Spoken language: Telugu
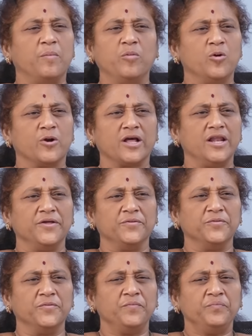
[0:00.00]
పప్పులు
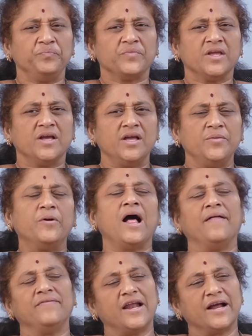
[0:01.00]
ఉడకలేదు ఇప్పుడు
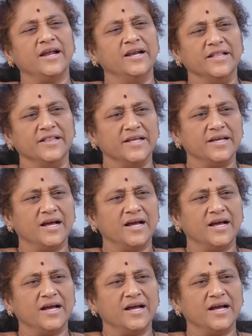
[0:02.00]
ఆంధ్రాకి వెళ్ళింది